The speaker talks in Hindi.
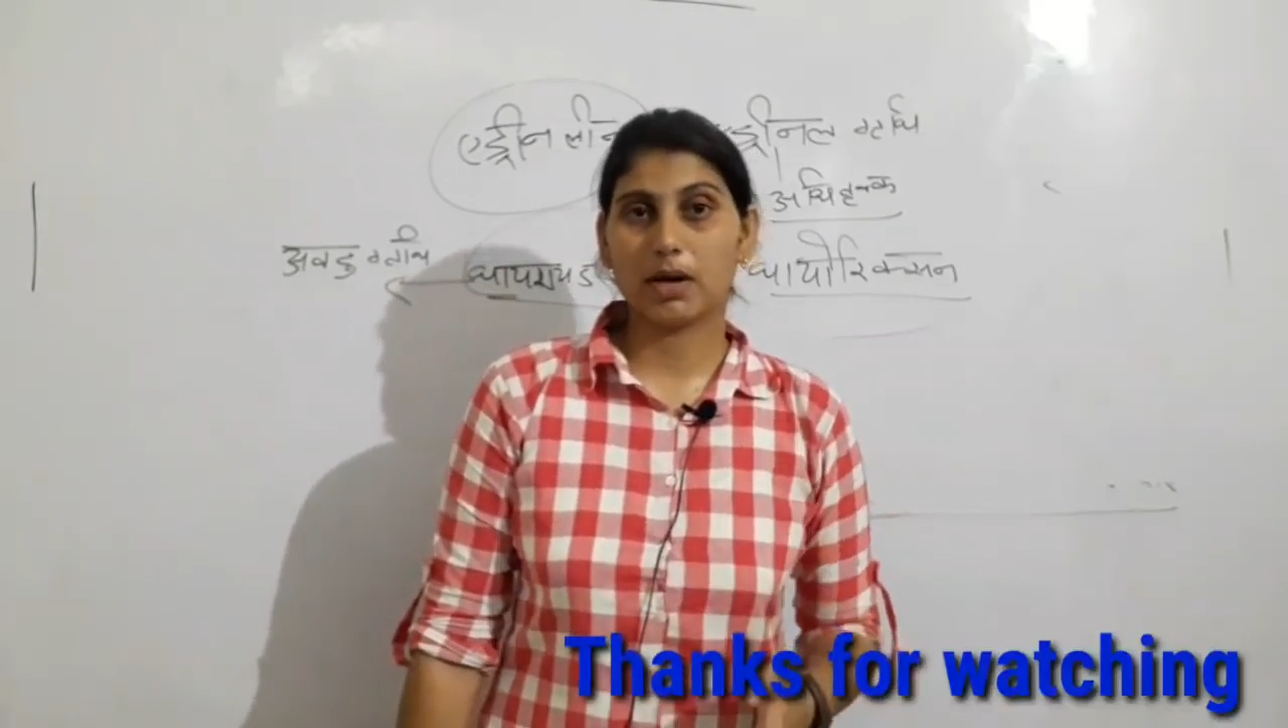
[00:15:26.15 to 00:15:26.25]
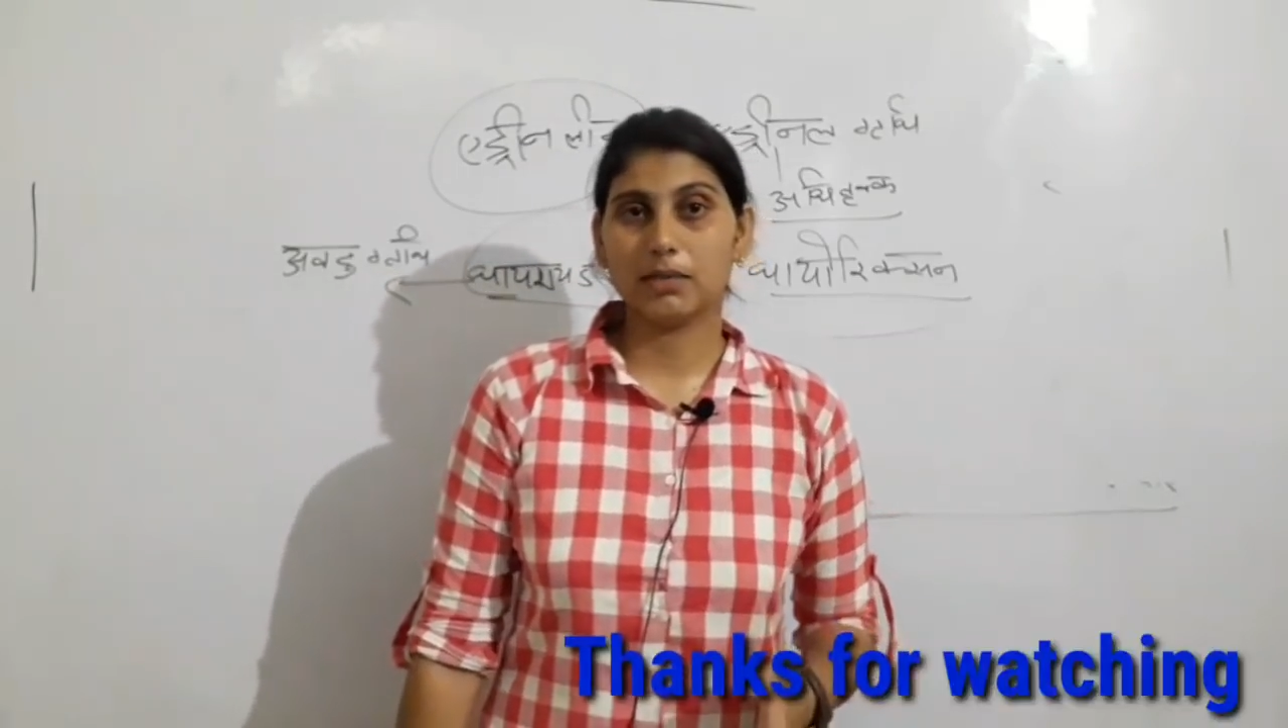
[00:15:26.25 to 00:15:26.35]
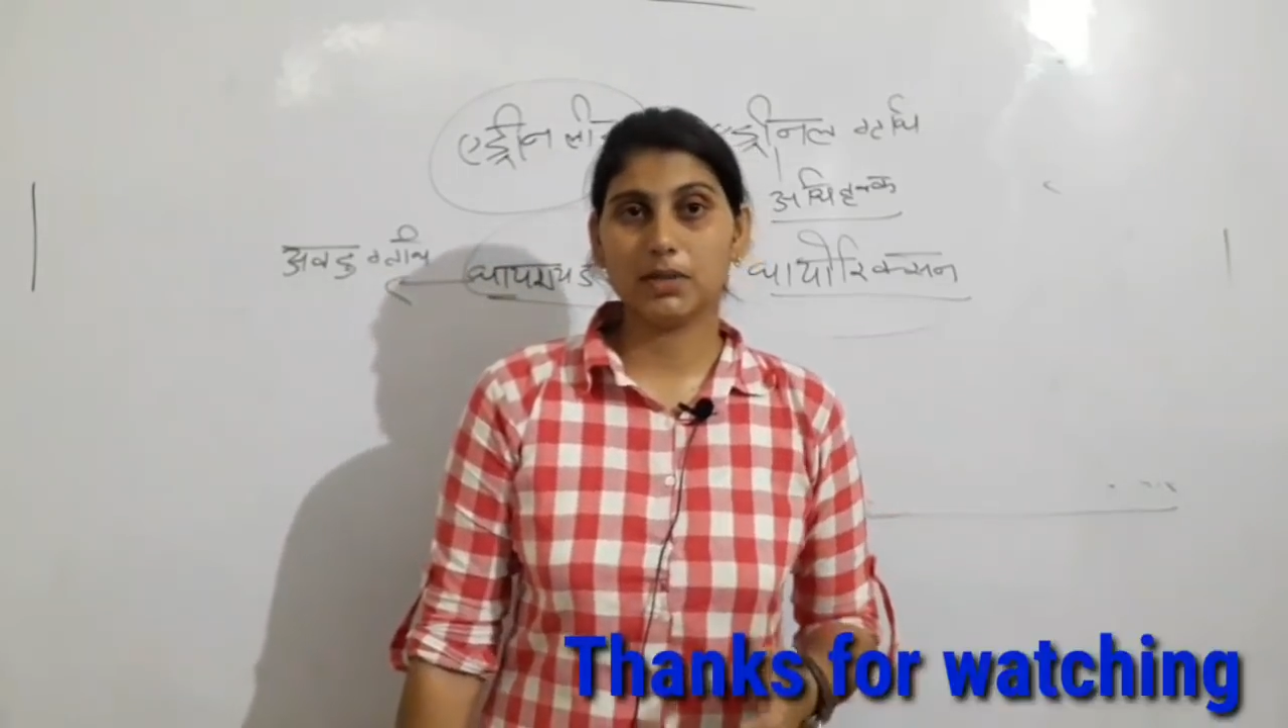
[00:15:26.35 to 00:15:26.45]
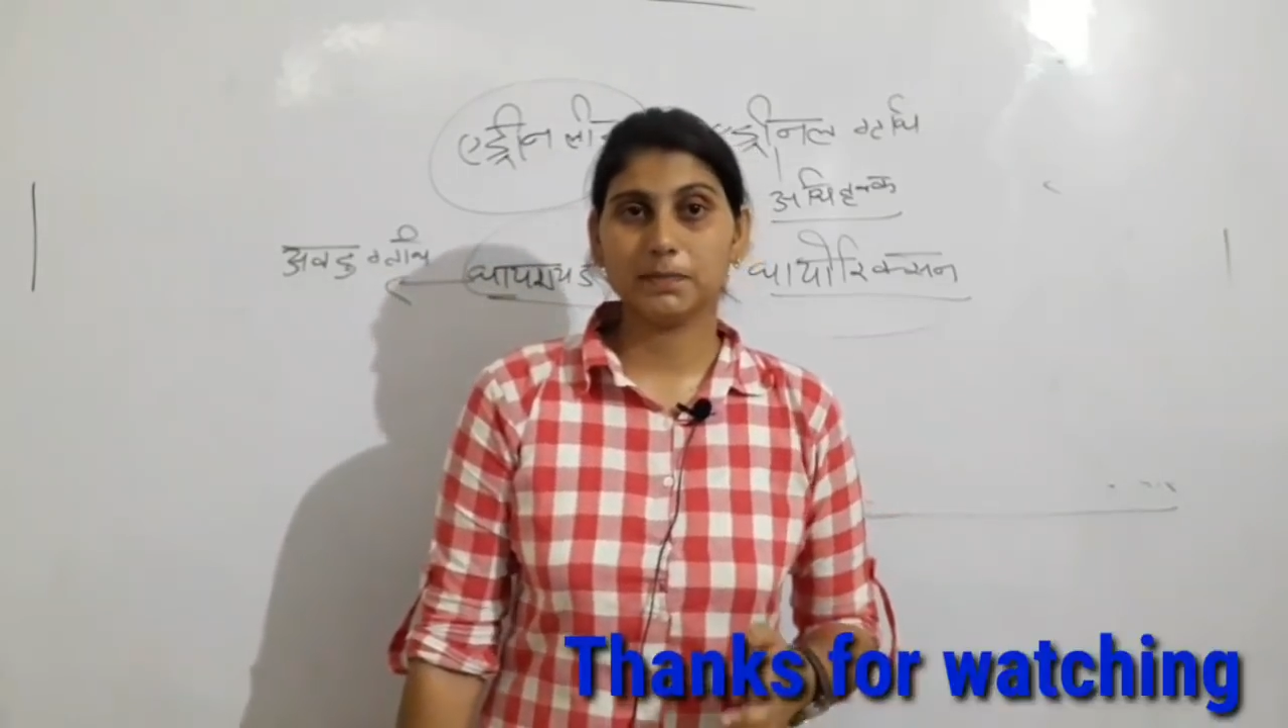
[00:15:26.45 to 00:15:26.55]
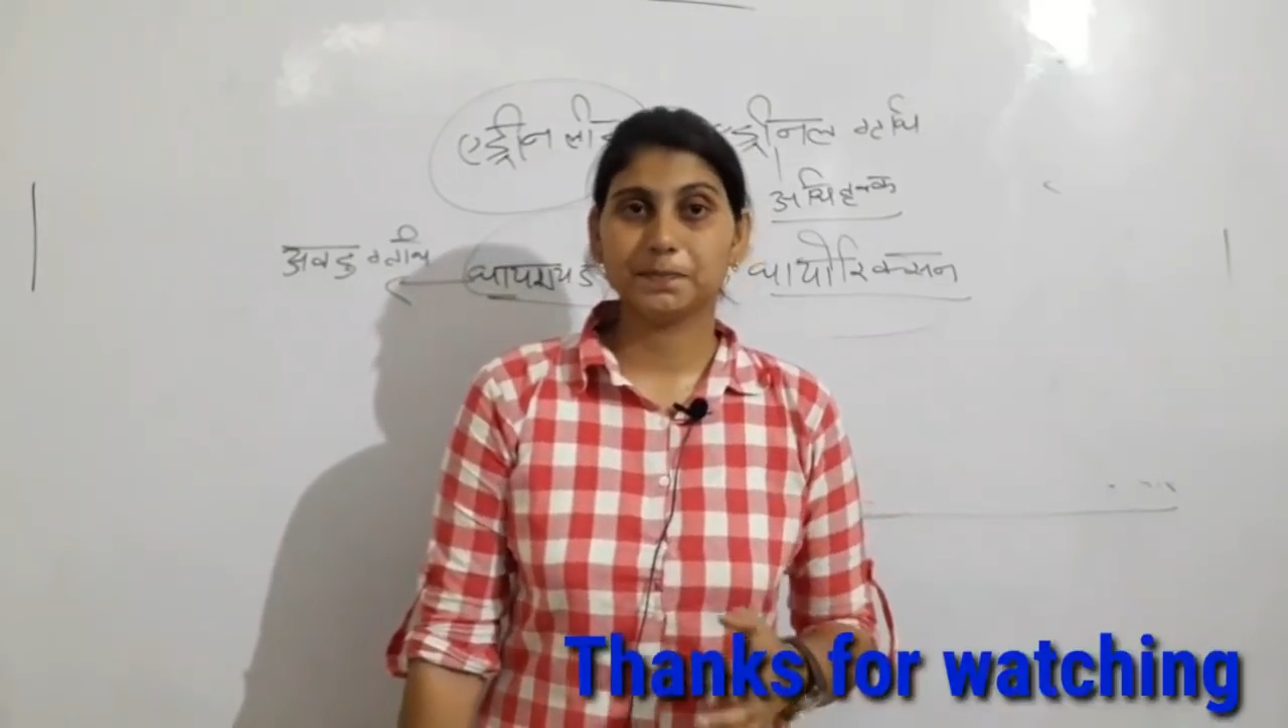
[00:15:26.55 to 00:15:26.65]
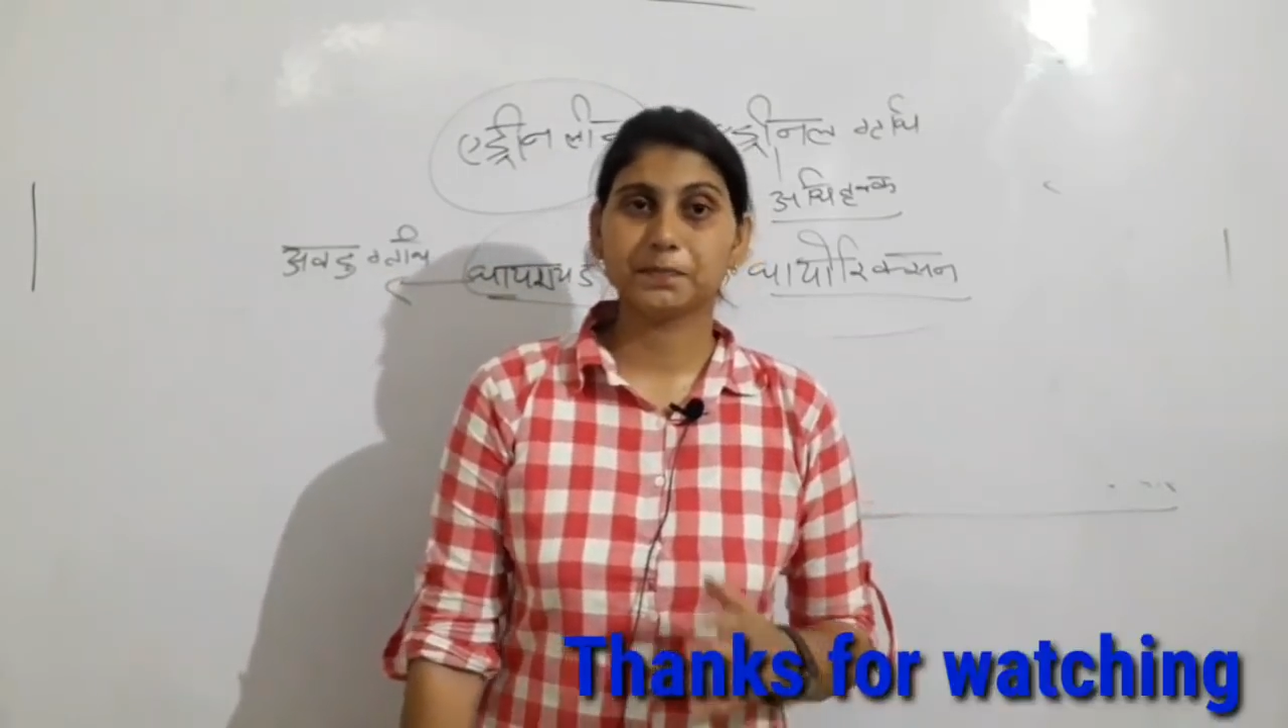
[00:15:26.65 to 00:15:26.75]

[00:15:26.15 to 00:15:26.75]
बाद में